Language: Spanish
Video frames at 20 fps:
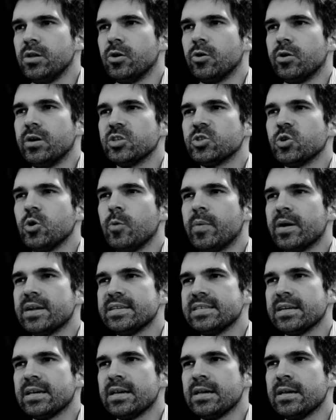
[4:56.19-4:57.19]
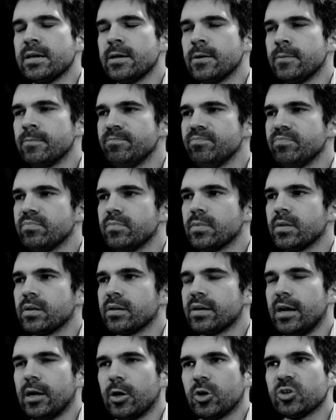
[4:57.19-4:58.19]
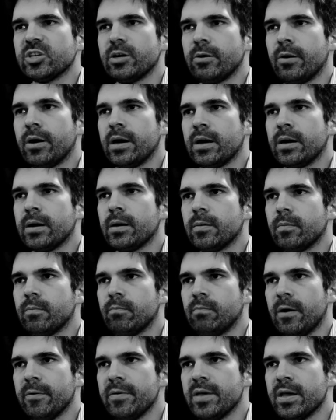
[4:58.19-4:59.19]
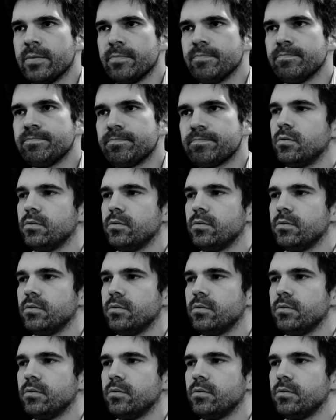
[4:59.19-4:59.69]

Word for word: Y con eso me parece que, la cosa va, va bien.